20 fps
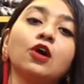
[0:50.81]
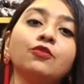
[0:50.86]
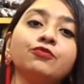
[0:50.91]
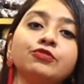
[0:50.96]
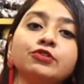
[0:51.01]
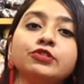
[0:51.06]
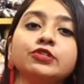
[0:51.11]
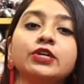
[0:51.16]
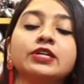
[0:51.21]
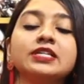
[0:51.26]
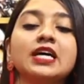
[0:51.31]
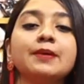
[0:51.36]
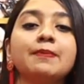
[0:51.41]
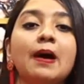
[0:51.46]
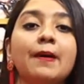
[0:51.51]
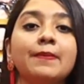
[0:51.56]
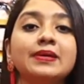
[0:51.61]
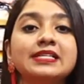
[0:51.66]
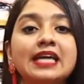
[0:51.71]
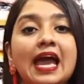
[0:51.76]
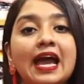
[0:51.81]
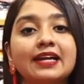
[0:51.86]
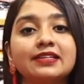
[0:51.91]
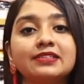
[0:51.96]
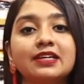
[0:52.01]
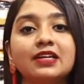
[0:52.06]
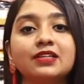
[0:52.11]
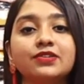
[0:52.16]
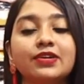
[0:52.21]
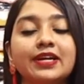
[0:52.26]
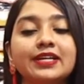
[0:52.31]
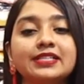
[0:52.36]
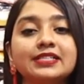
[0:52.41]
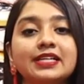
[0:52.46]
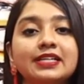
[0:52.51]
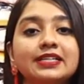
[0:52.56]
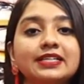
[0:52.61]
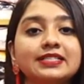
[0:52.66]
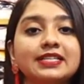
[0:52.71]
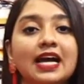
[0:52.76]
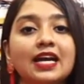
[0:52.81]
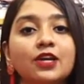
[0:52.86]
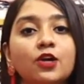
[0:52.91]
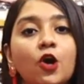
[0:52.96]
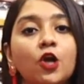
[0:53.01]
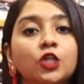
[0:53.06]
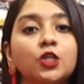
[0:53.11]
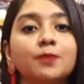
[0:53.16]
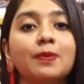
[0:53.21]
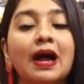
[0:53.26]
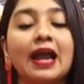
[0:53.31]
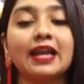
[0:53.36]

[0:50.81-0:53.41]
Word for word: কনফিউজ হয়ে যায় ভাবে যে একটা ড্রেসের ডিজাইনই হয়তো বা